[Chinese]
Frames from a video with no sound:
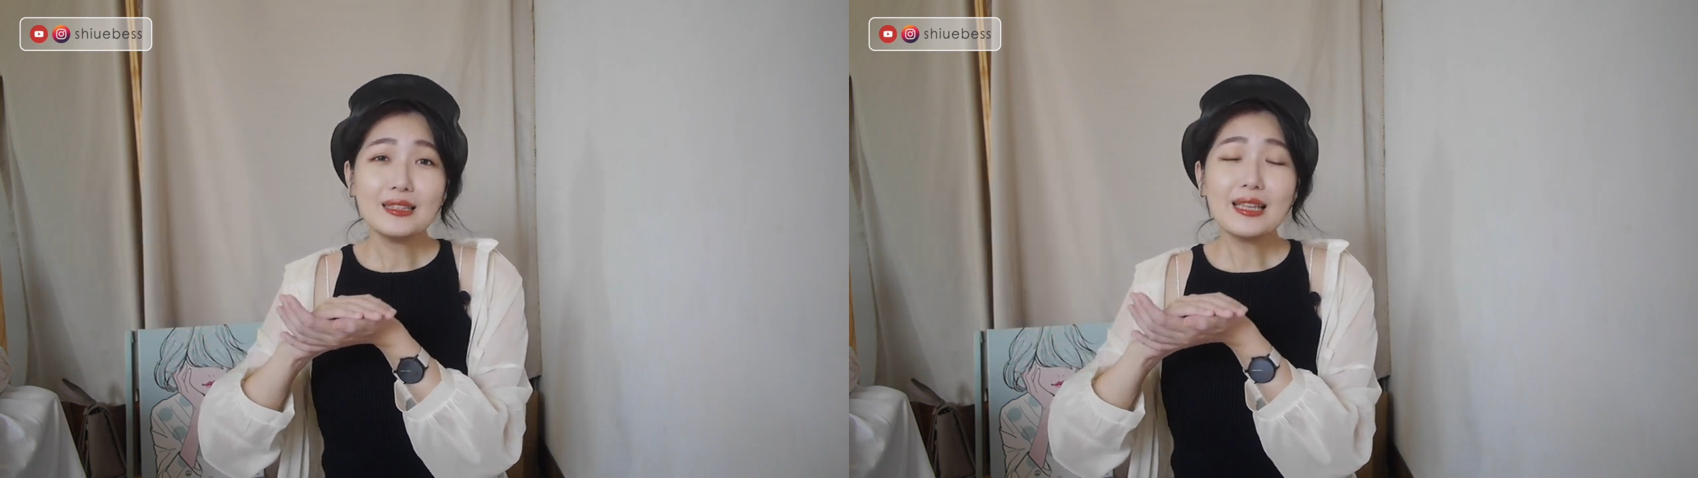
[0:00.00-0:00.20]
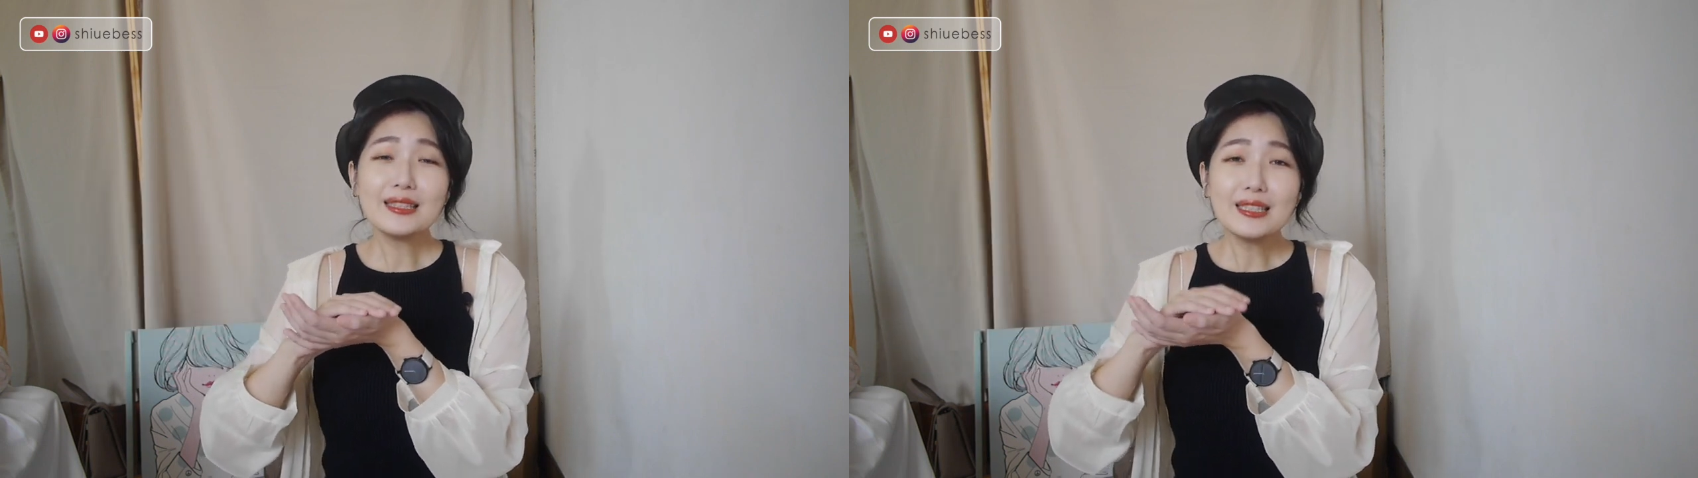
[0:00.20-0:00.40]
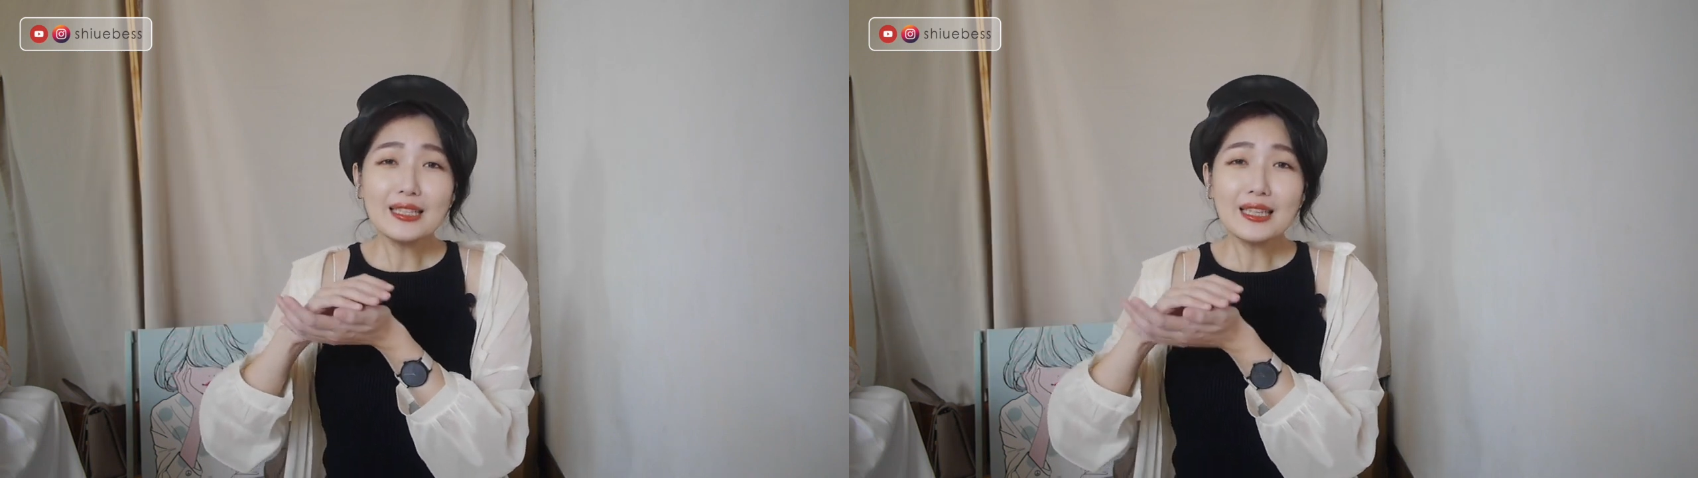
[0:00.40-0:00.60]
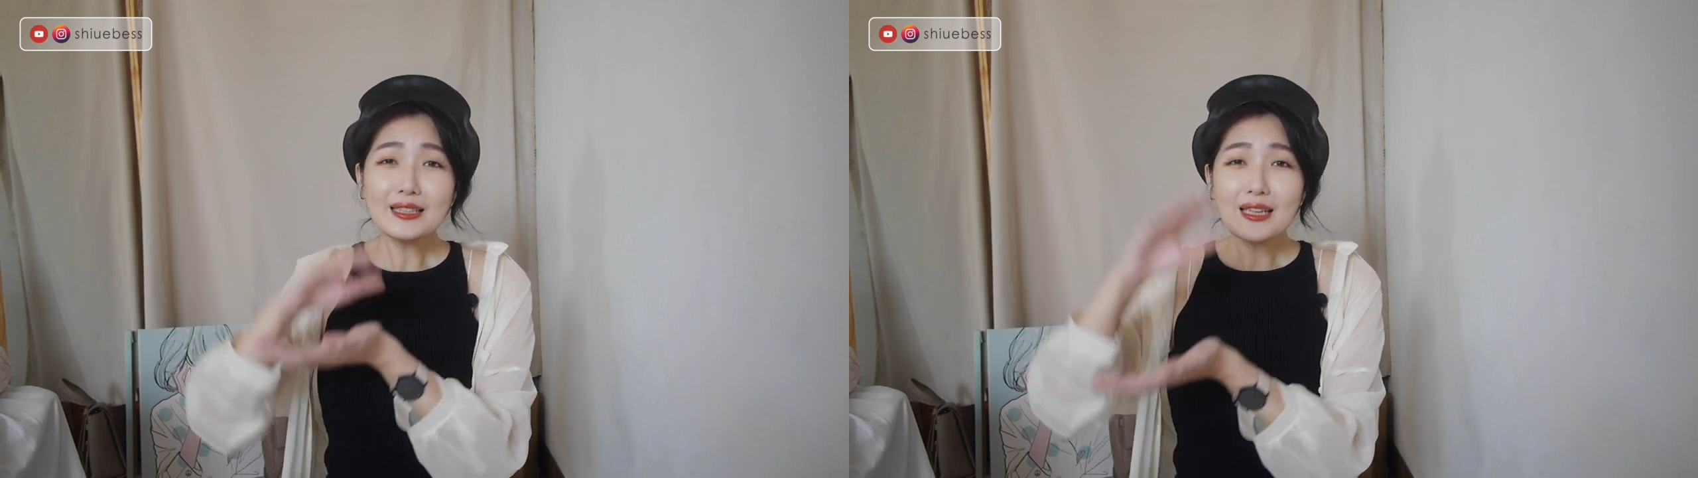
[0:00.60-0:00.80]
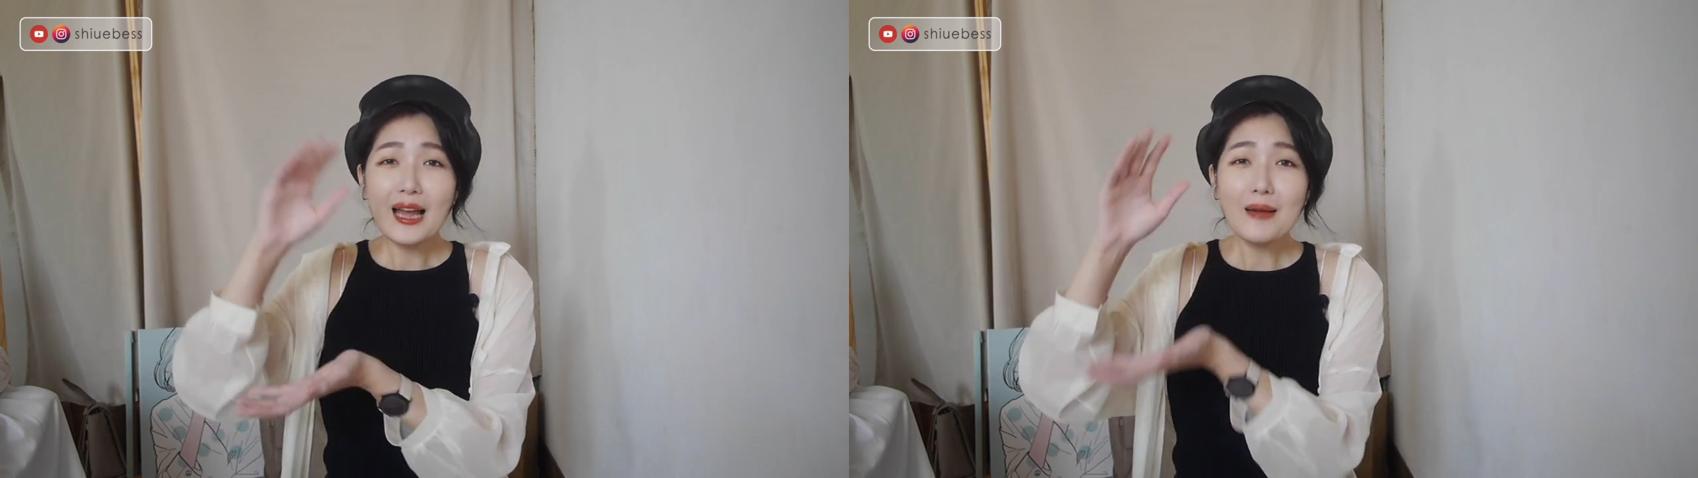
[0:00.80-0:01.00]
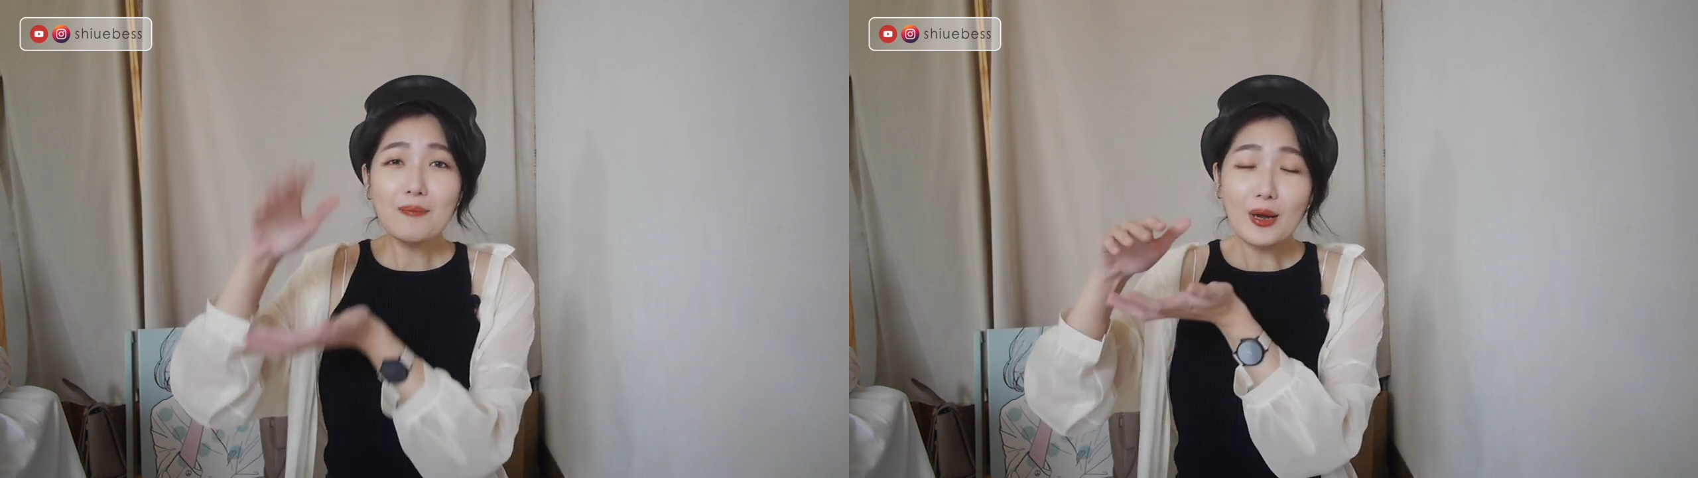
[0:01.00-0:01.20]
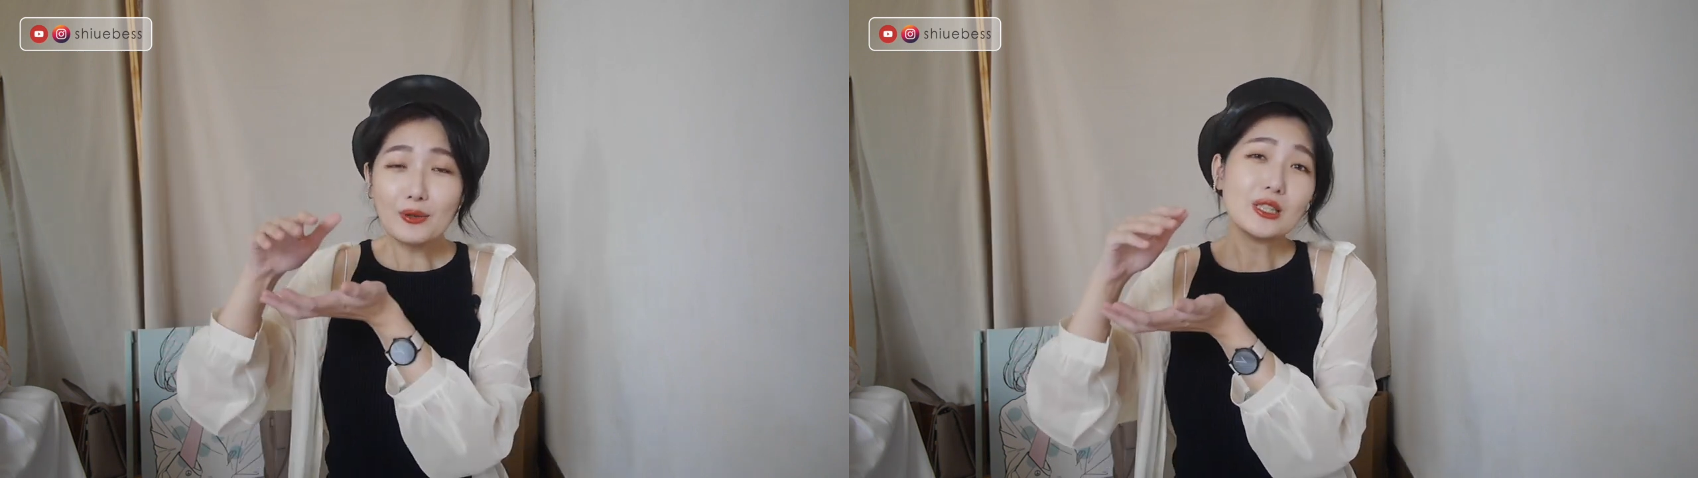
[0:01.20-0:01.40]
那今天这个汉堡，